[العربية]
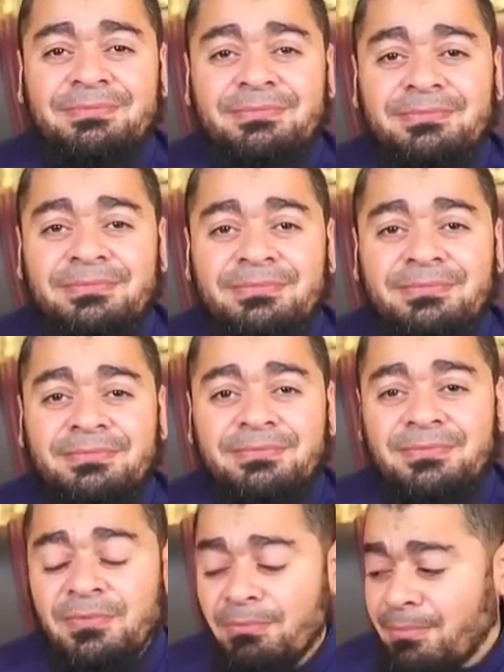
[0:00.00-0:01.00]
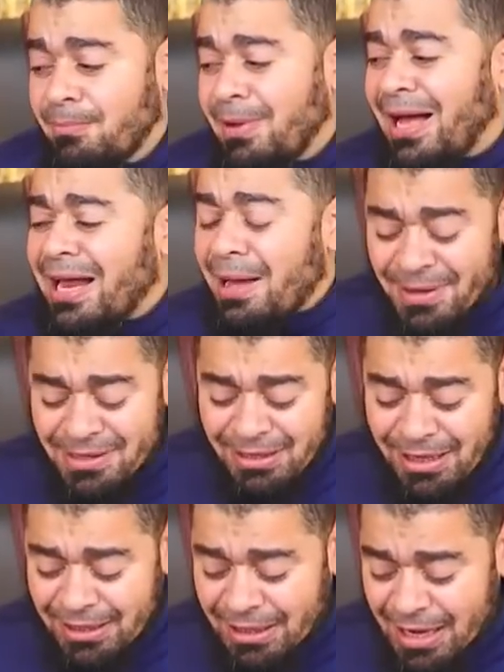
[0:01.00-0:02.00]
وين درسته؟ ما انا ابين
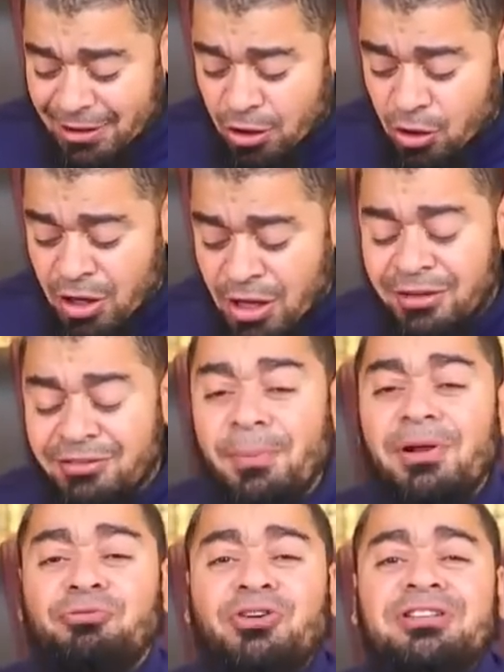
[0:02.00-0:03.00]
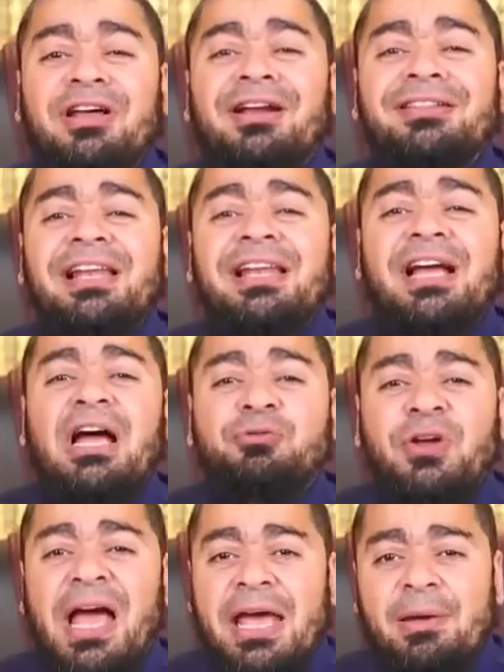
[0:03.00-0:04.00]
لك الان اهو طب الفترات اللي كان
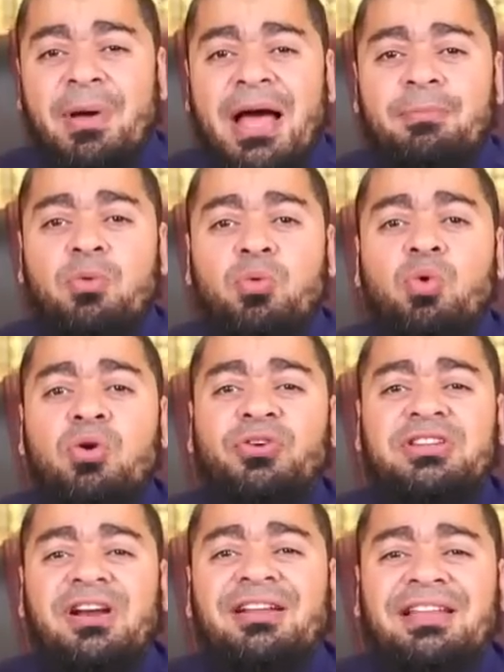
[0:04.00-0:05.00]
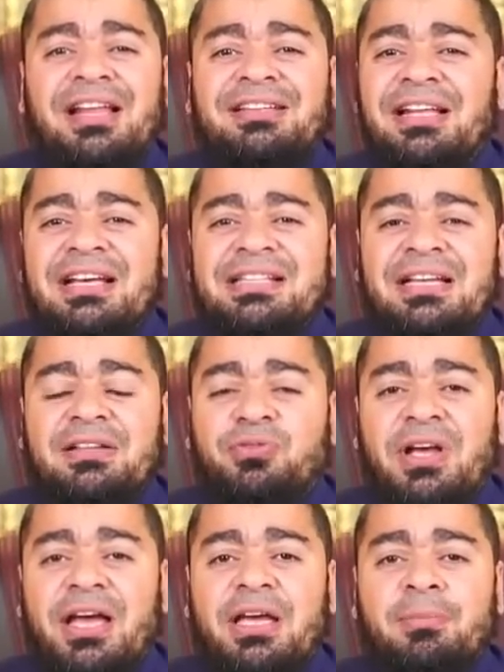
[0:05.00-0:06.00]
فيها امام والفترات التي ليست
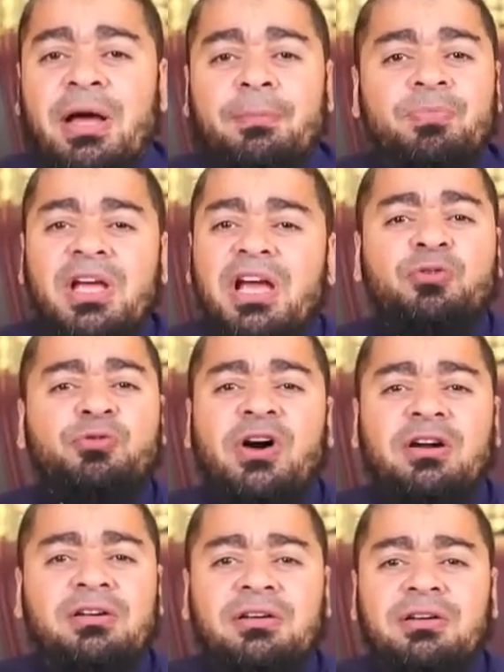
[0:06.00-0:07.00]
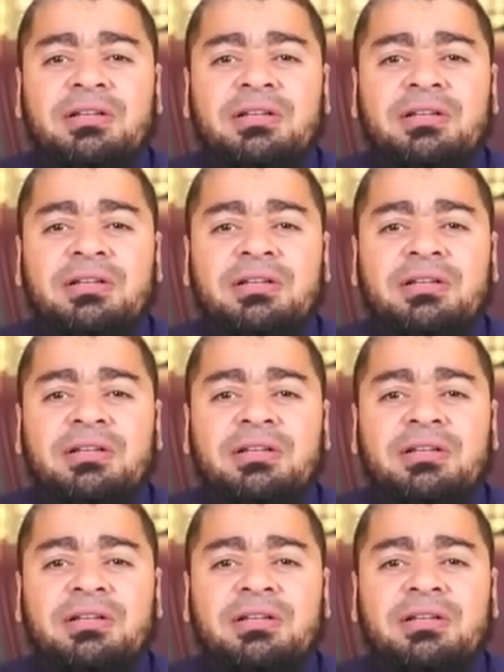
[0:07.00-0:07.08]
فيها امام ايه الفرق؟